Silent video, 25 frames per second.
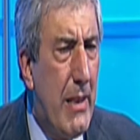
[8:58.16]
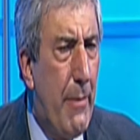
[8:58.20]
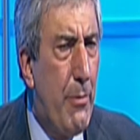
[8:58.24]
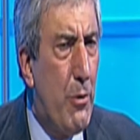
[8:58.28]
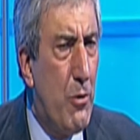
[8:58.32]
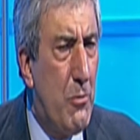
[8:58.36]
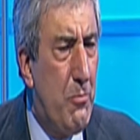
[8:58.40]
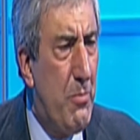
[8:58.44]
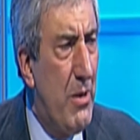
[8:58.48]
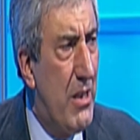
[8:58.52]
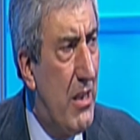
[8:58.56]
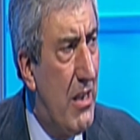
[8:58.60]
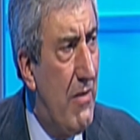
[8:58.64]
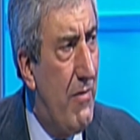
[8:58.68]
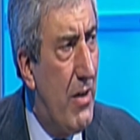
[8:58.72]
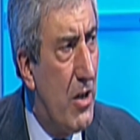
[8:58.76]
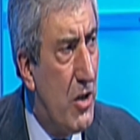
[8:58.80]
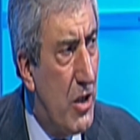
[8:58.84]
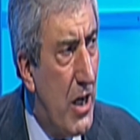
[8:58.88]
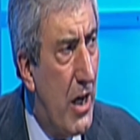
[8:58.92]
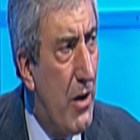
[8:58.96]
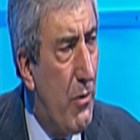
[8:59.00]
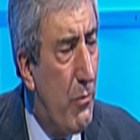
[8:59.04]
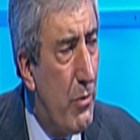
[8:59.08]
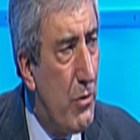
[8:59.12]
prospettiva
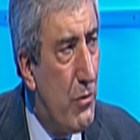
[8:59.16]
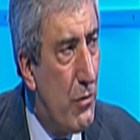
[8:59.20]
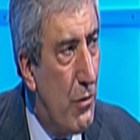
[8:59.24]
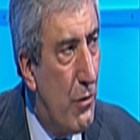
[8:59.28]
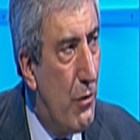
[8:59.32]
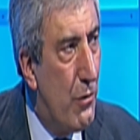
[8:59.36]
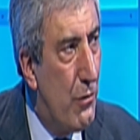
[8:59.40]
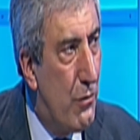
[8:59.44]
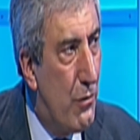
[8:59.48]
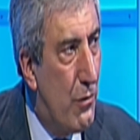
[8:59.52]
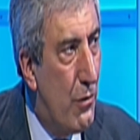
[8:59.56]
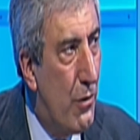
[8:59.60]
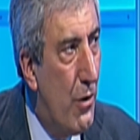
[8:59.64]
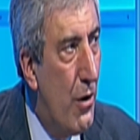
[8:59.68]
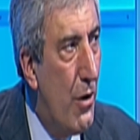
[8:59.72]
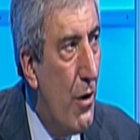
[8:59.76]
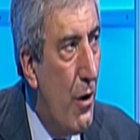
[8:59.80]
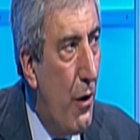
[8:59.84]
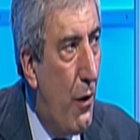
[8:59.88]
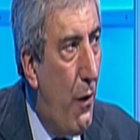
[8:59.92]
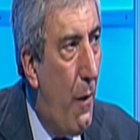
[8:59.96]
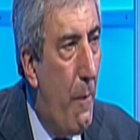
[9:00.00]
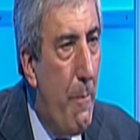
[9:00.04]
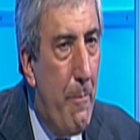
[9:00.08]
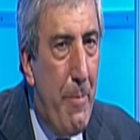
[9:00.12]
c'è in questo nostro
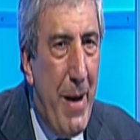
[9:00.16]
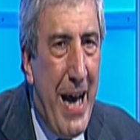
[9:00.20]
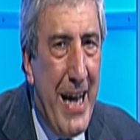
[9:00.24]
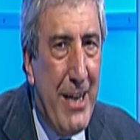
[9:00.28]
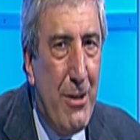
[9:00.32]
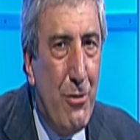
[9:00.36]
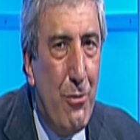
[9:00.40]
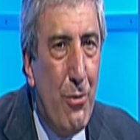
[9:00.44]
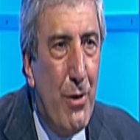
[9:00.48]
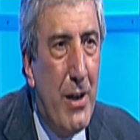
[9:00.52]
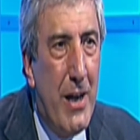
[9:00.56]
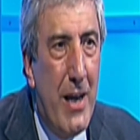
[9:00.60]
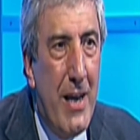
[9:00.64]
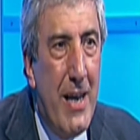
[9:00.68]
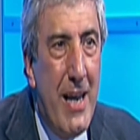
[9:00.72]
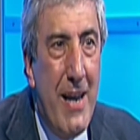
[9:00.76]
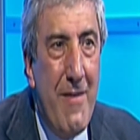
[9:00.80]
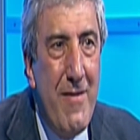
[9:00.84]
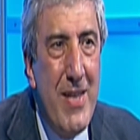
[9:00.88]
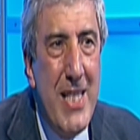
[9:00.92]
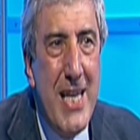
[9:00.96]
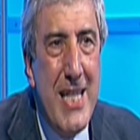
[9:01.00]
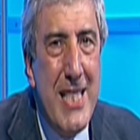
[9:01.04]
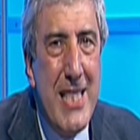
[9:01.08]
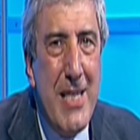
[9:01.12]
comparto che
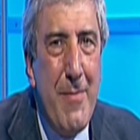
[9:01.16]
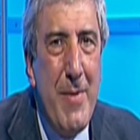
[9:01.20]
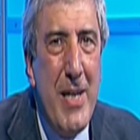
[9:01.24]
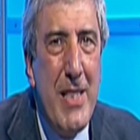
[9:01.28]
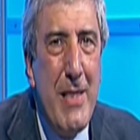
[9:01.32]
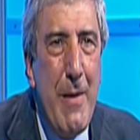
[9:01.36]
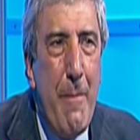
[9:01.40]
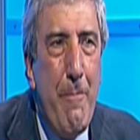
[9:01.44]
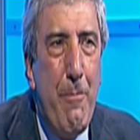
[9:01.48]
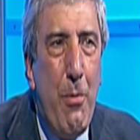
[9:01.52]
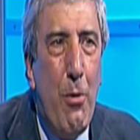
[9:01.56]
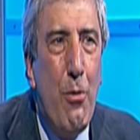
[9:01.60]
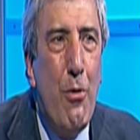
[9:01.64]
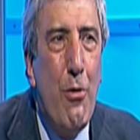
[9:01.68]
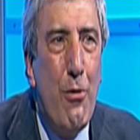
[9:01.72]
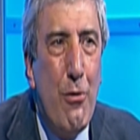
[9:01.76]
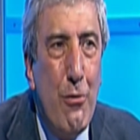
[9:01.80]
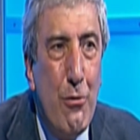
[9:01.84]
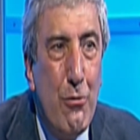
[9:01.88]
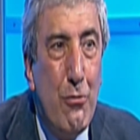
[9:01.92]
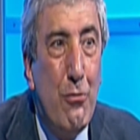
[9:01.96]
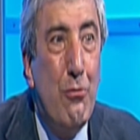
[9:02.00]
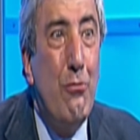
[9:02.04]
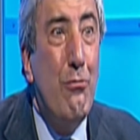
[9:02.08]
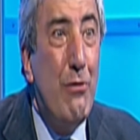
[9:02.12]
evidentemente è poco
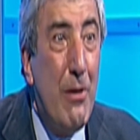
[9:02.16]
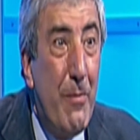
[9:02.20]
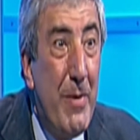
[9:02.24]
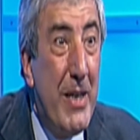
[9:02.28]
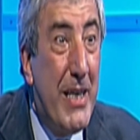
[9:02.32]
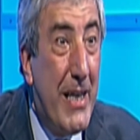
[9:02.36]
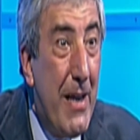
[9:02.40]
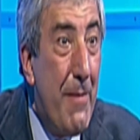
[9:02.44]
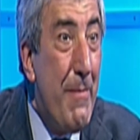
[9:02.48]
conosciuta perché